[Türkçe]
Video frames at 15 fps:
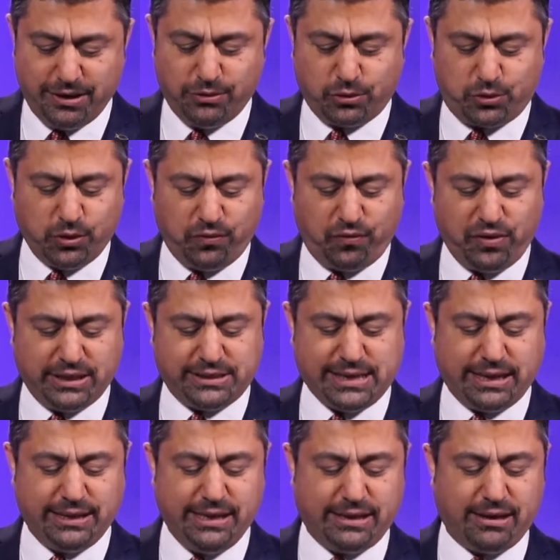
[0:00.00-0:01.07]
Lütuf ve
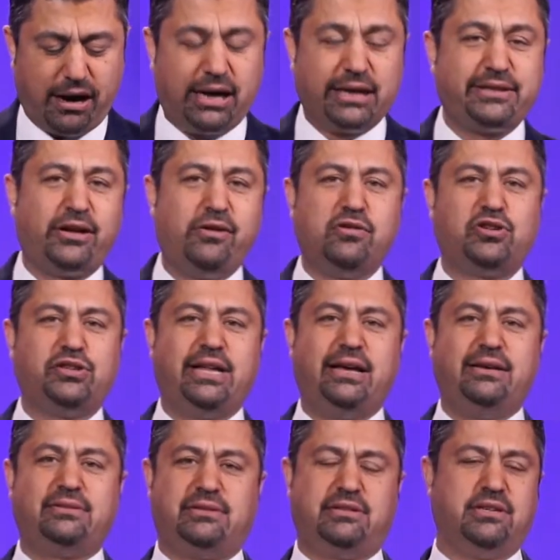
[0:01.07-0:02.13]
senlik artan
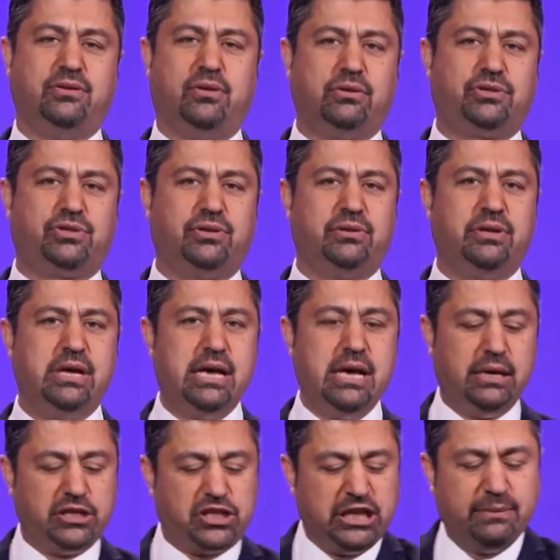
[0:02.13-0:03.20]
ölçüde sizinle olsun.
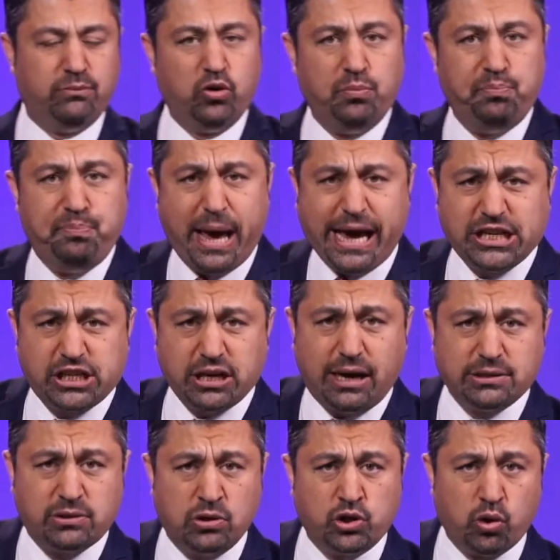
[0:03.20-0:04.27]
Şimdi bu beş
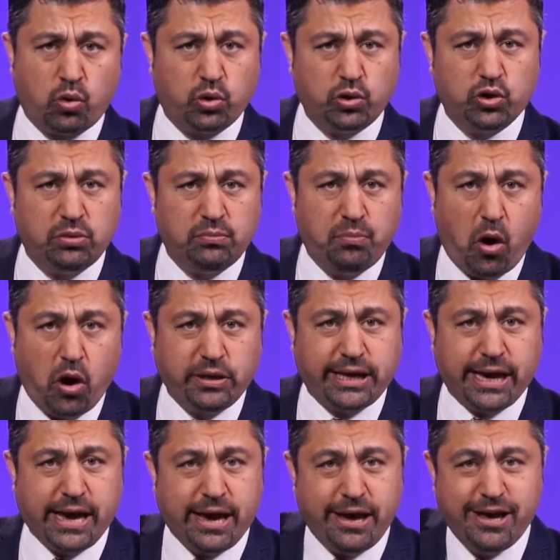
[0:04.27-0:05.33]
az önce okuduğum
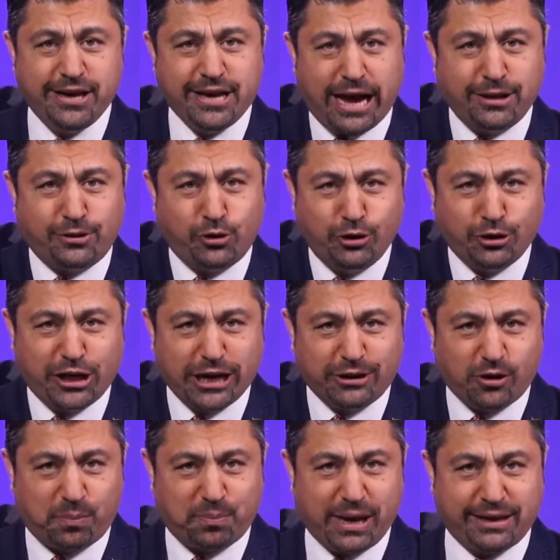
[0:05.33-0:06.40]
bölgeye yani Türkiye
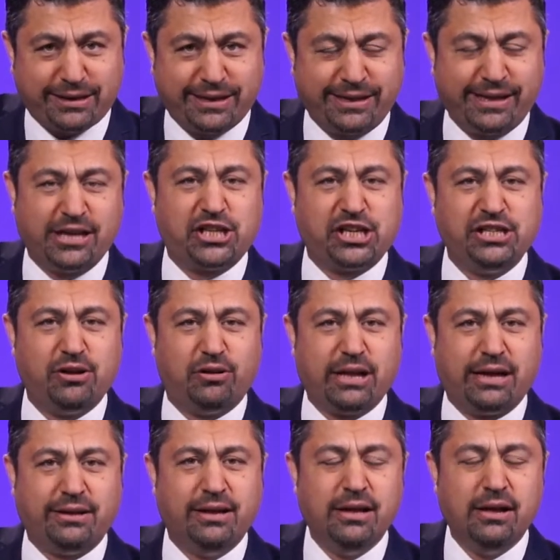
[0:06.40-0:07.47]
toprakları içinde
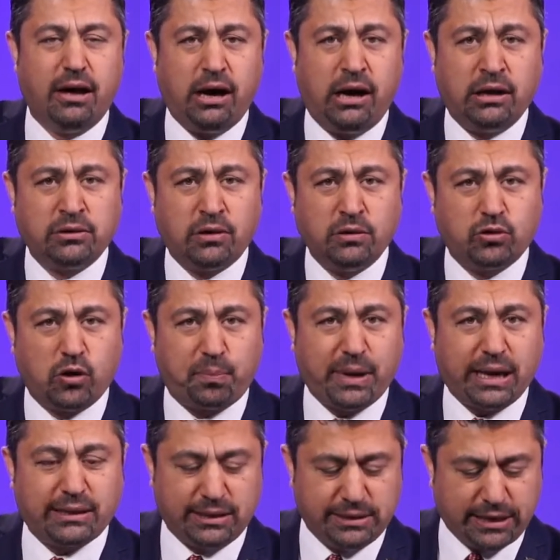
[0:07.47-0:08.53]
olan Anadolu
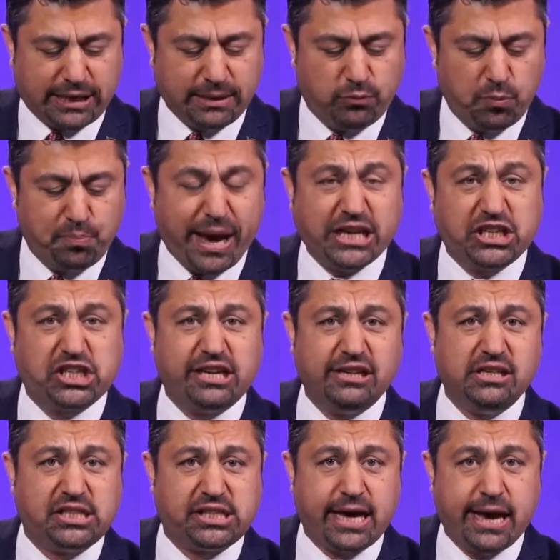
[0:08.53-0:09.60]
topraklarındaki bu beş
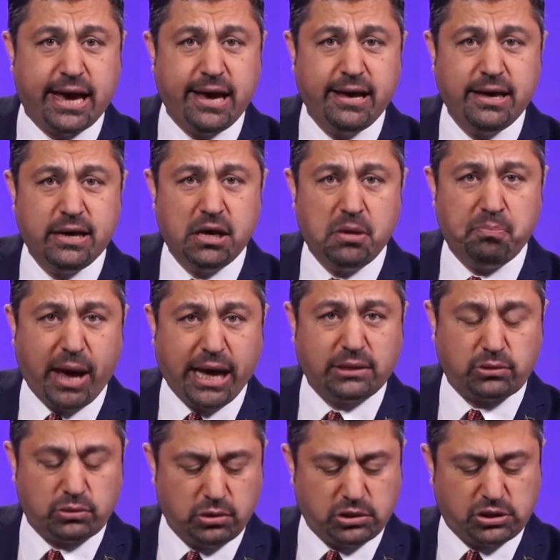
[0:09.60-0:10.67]
kiliseye
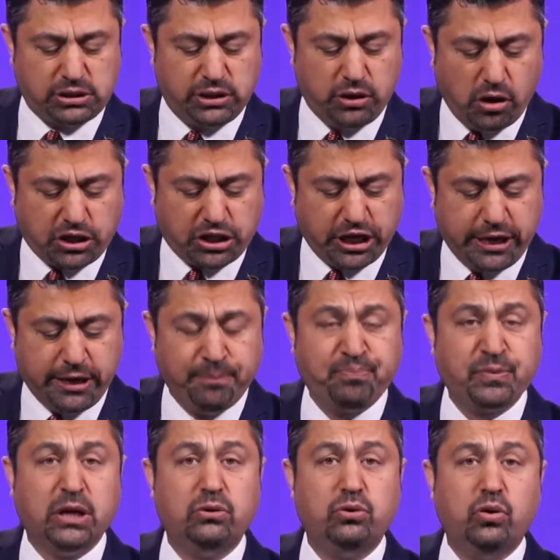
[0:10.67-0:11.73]
Petrus diyor ki
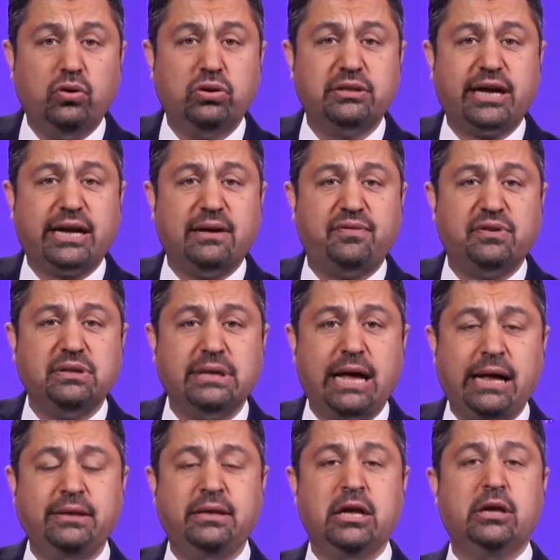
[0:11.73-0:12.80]
ruh
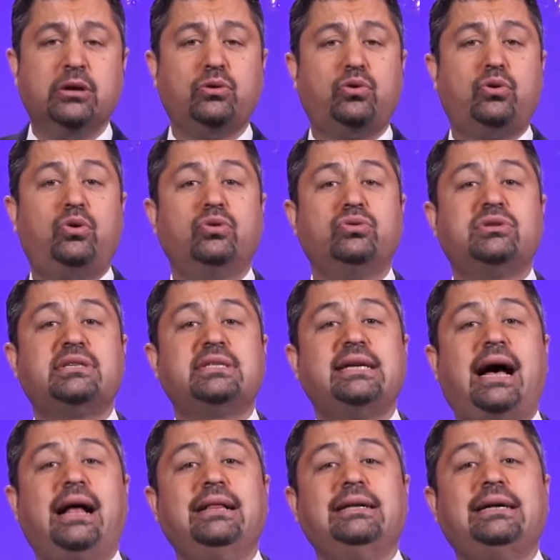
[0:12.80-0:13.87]
tarafından
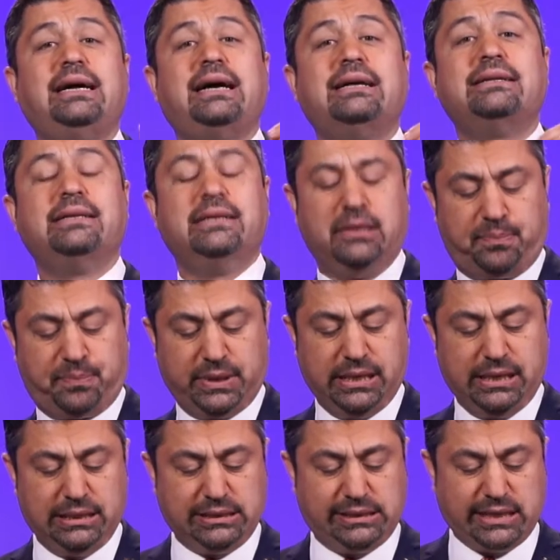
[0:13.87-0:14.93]
kutsal kılınıp
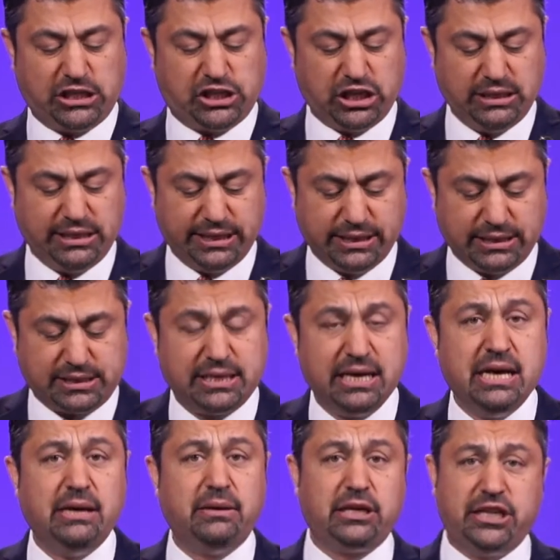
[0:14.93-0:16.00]
seçildiniz
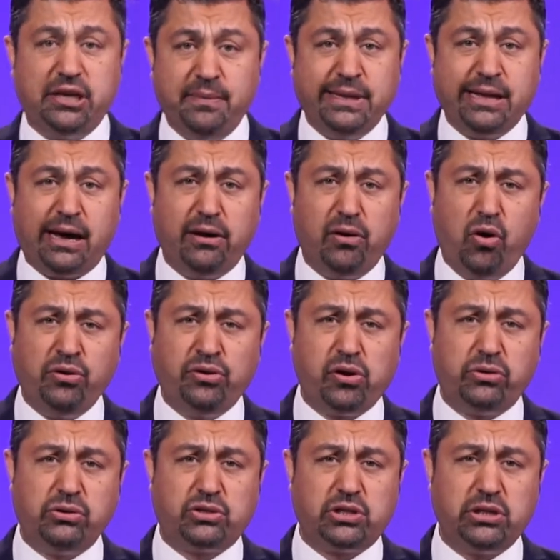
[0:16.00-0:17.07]
kimin
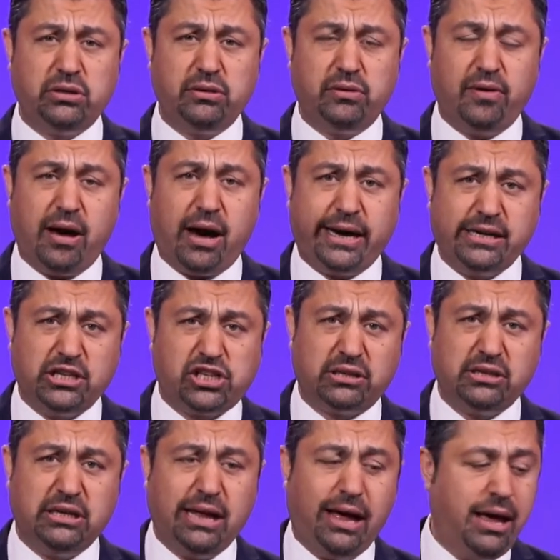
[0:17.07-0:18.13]
öngörüsü ve
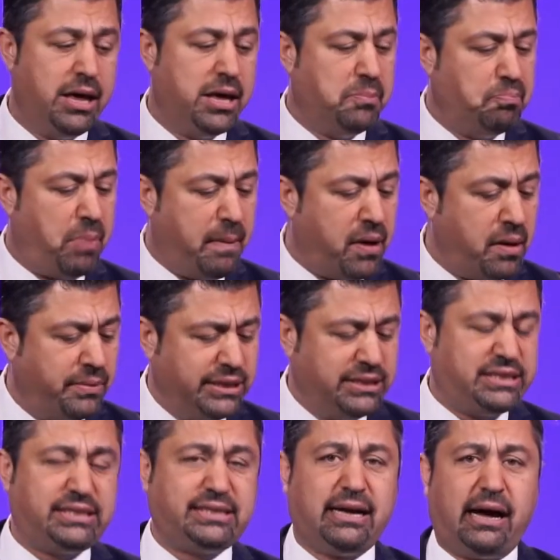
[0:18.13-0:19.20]
ayrıcalığıyla?
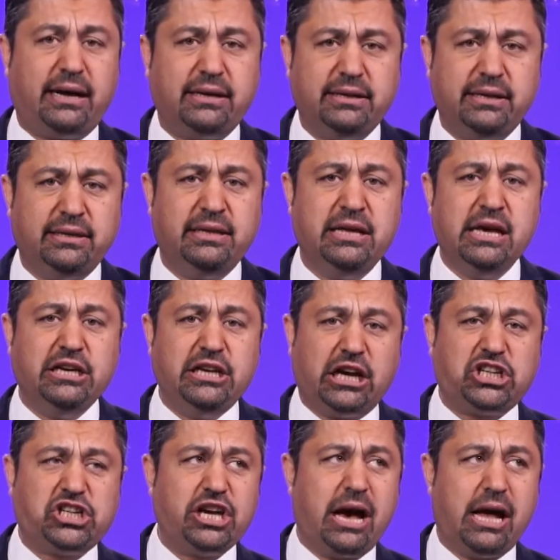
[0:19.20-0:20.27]
Babamız Tanrı'nın,
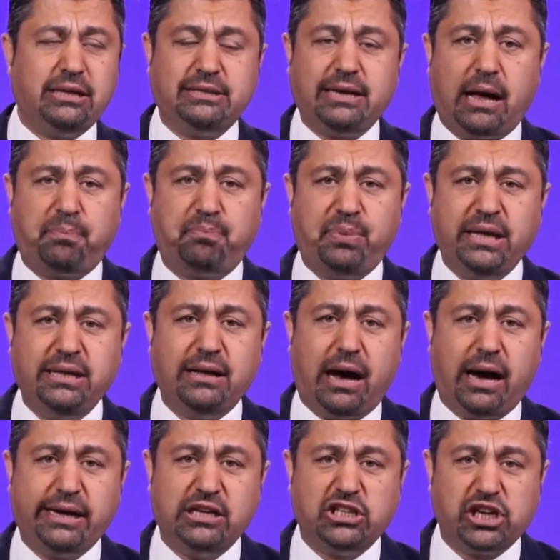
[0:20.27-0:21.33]
yaşayan Rabbin
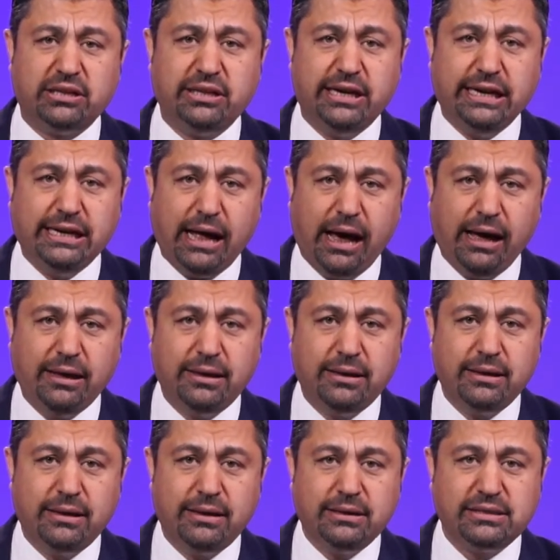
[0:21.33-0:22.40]
ayrıcalığıyla
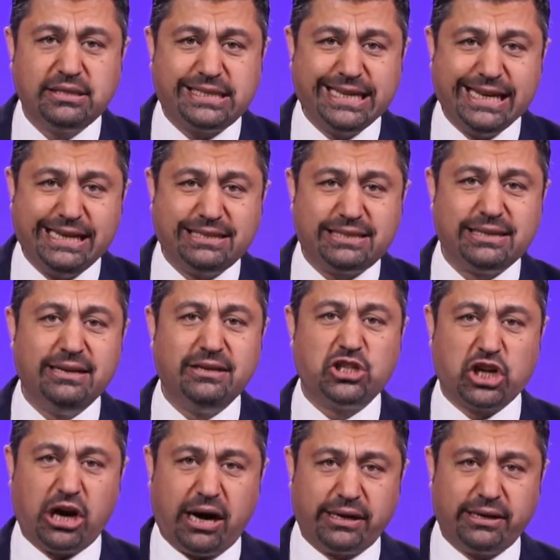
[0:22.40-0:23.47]
siz
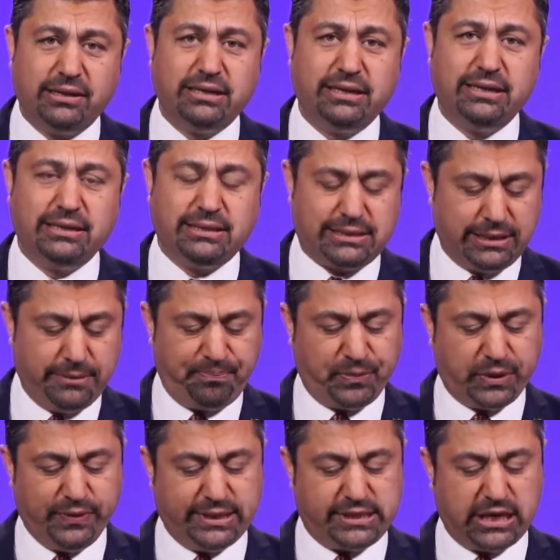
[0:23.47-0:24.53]
çağrıldınız
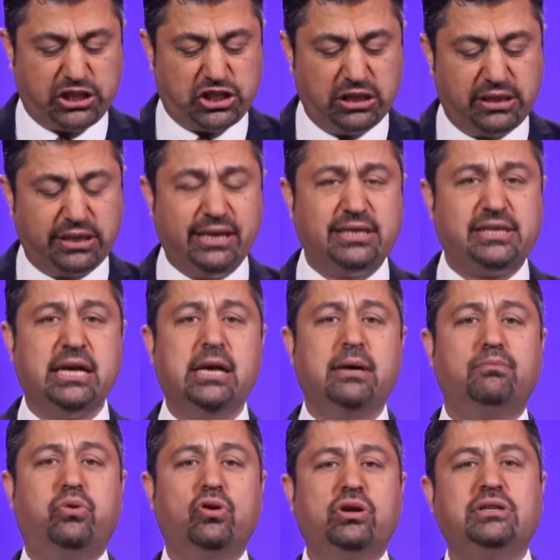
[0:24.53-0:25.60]
ve seçildiniz.
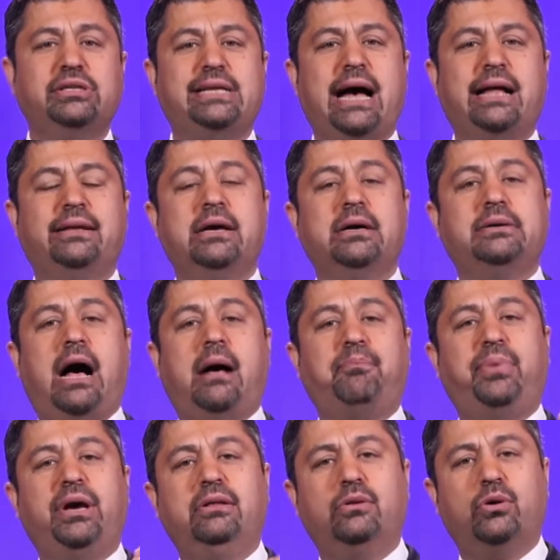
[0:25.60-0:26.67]
Bu yüzden
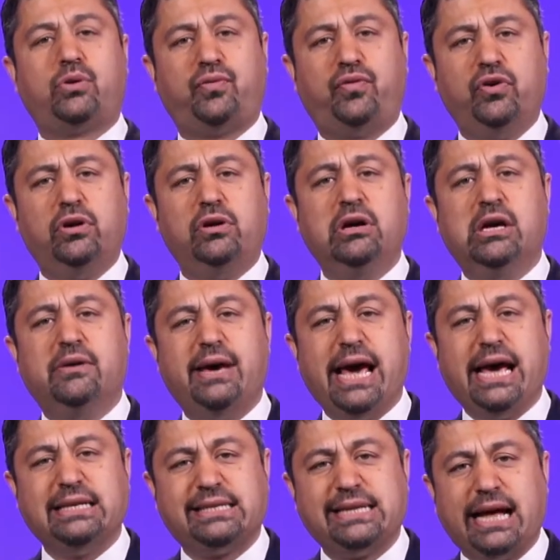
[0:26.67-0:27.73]
Rabbin lütfu ve
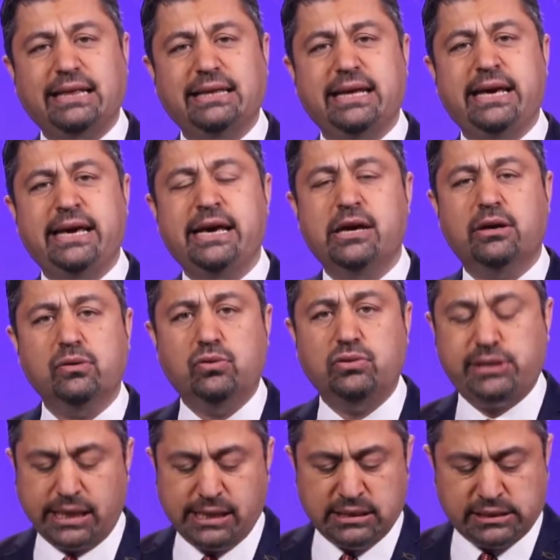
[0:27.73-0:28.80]
esenliği
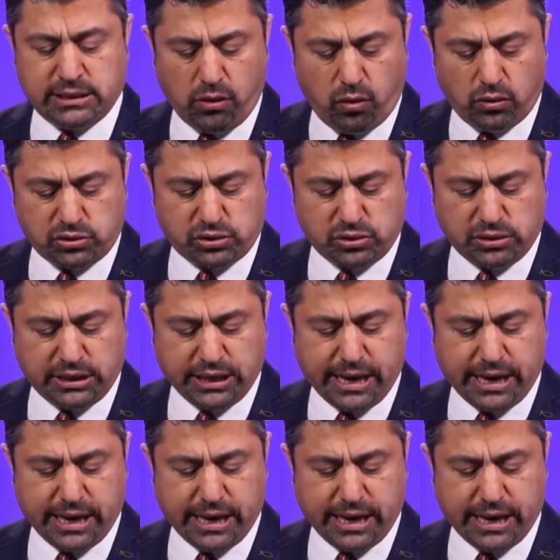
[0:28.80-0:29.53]
üzerinizde olsun